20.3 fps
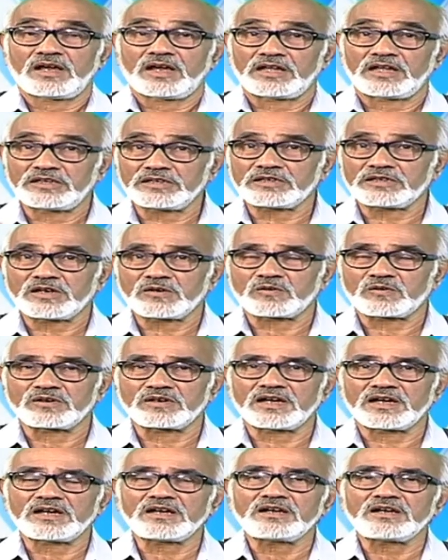అది
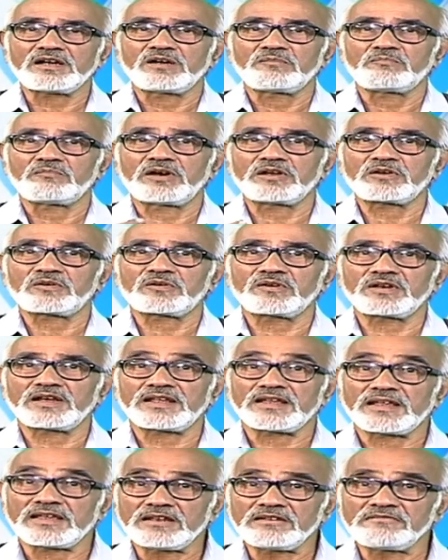కాకుండా
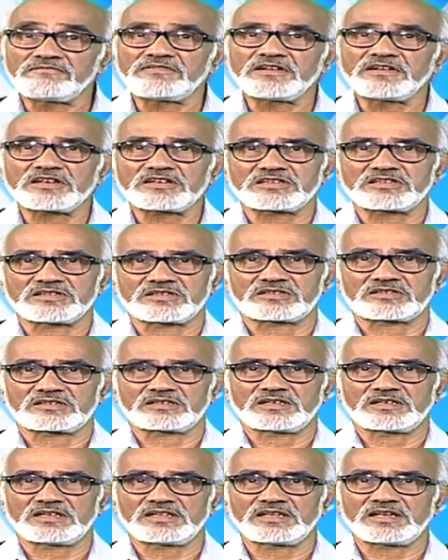మరికొన్ని ఇన్ఫెక్షన్స్
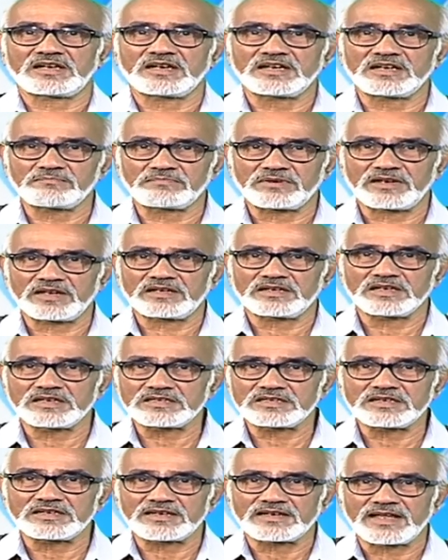ఎందుకంటే
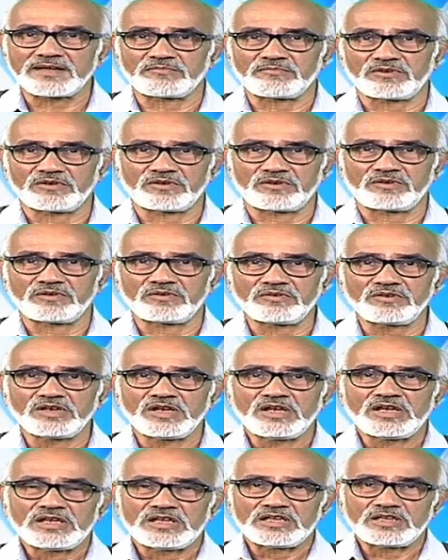ప్రెగ్నెన్సీ టైంలోనూ
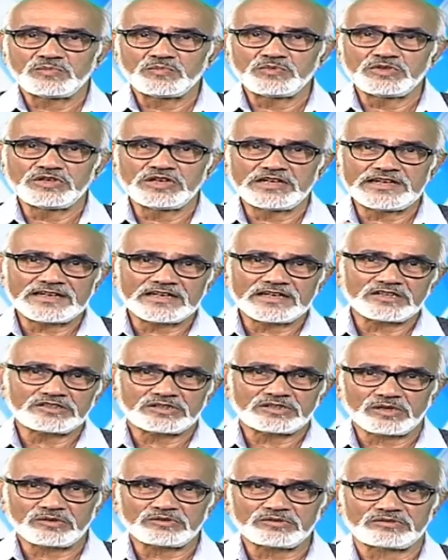ఇమ్యూనిటీ అనేది
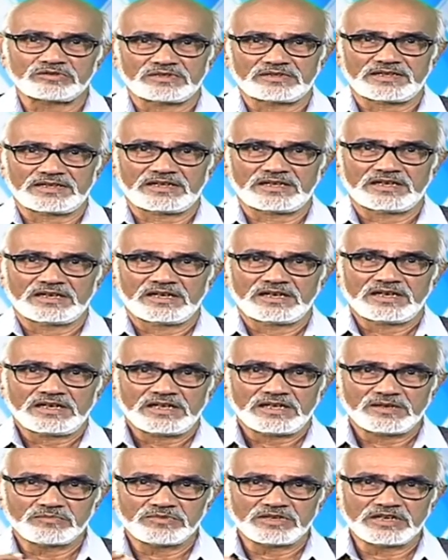తగ్గుతుంది
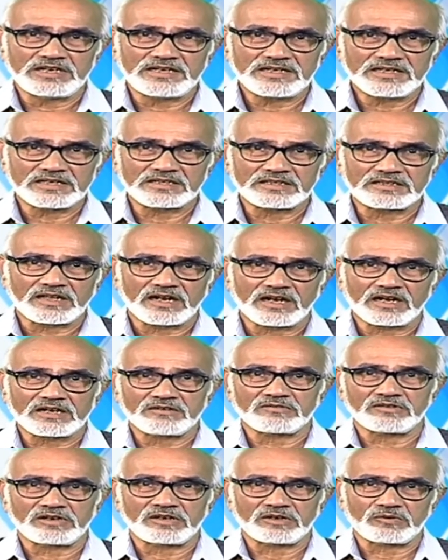ఇమ్యూనిటీ అని
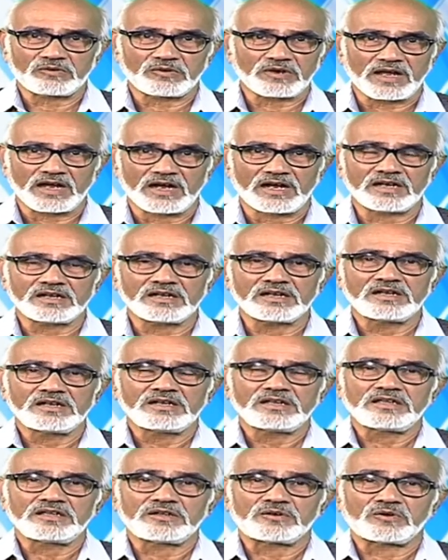తగ్గడం వల్ల కూడా
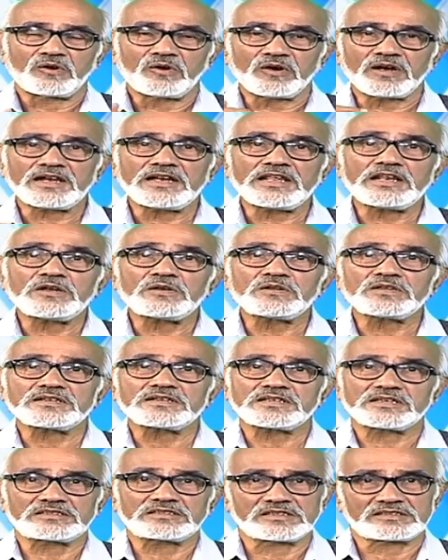రోగ నిరోధక
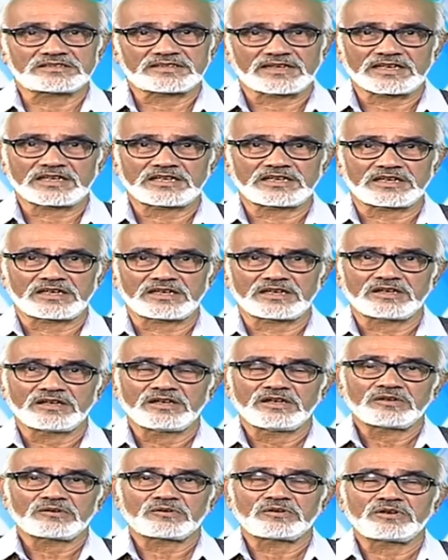శక్తి తగ్గి
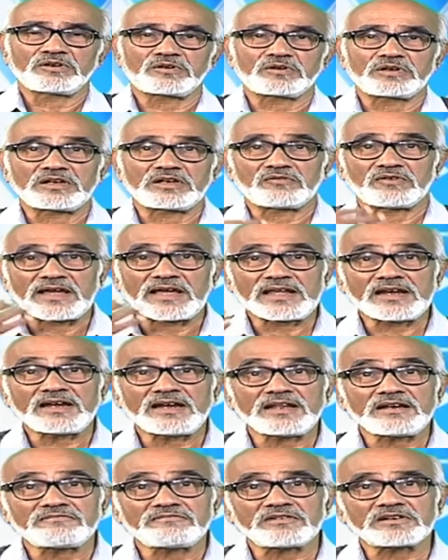కొన్ని కొన్ని
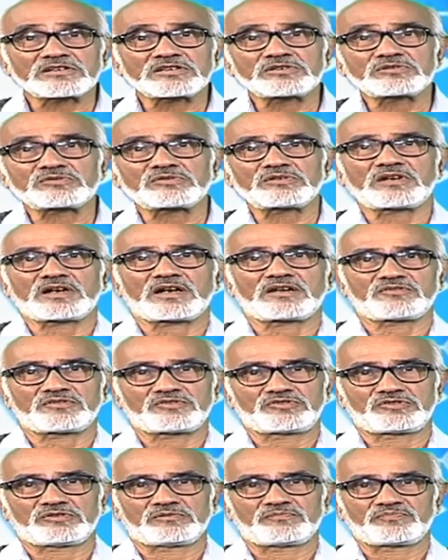వైరల్ ఇన్ఫెక్షన్స్ కూడా
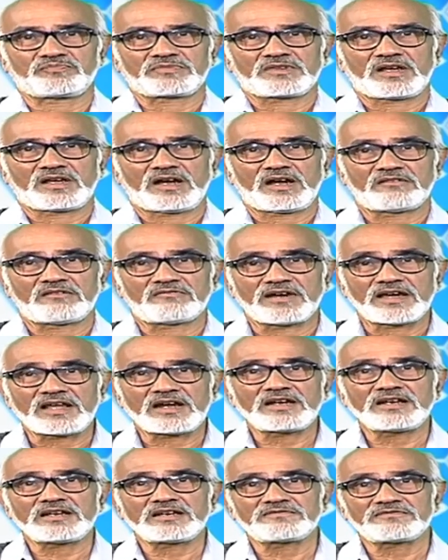రావచ్చు ఆ
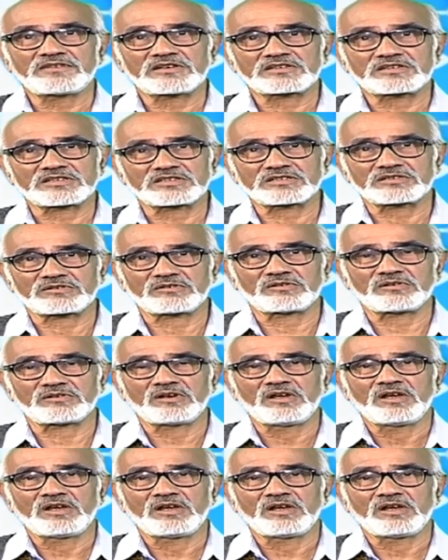వైరల్ ఇన్ఫెక్షన్స్లో